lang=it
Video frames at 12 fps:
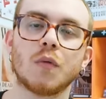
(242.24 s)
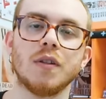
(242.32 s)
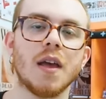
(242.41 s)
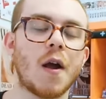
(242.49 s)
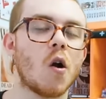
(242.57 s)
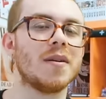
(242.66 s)

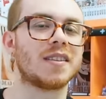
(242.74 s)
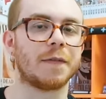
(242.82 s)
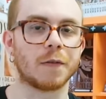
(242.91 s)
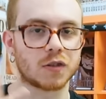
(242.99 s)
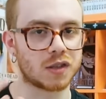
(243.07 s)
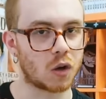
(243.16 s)
quindi è come se
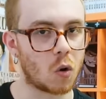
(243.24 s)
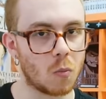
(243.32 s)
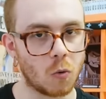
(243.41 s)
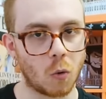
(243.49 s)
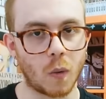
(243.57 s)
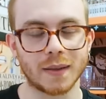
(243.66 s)
fosse
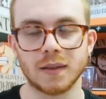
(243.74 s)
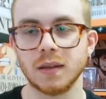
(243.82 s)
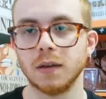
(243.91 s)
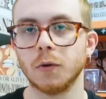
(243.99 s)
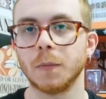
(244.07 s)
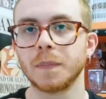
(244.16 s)
comunque
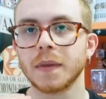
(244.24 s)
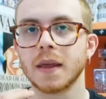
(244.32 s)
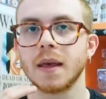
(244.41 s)
attivo.